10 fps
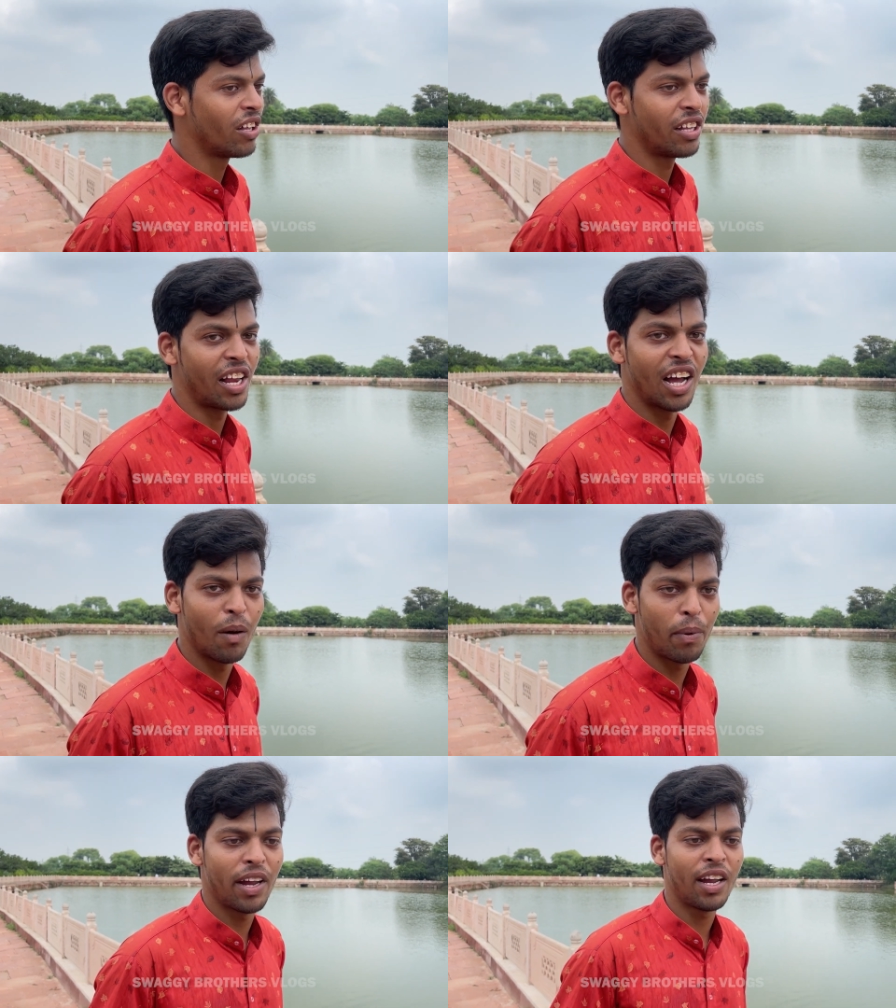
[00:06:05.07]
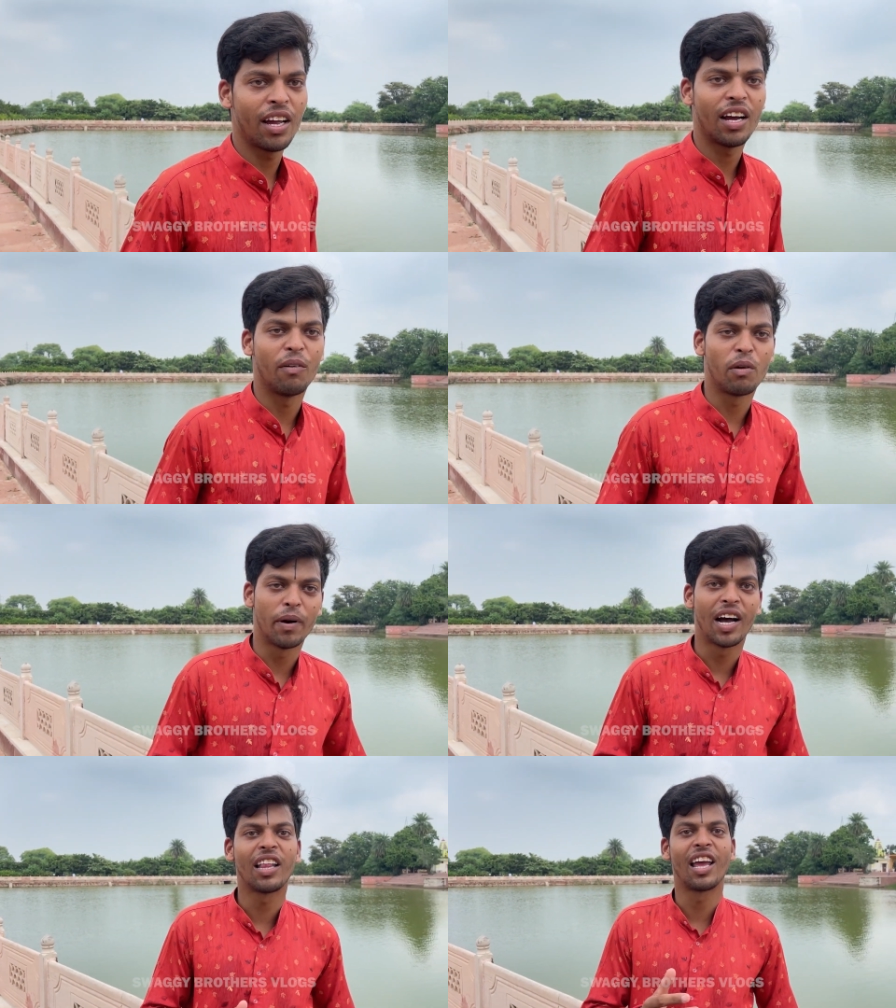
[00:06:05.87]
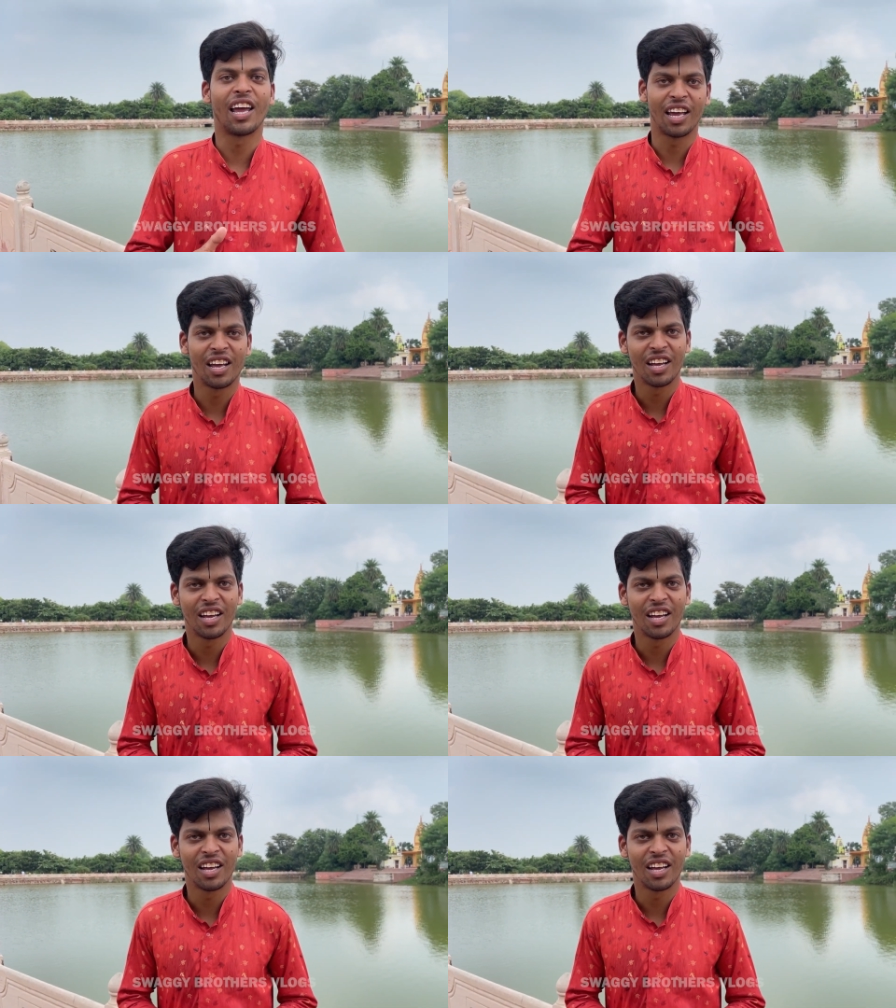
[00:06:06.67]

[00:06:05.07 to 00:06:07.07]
और जहाँ पे अभिमान है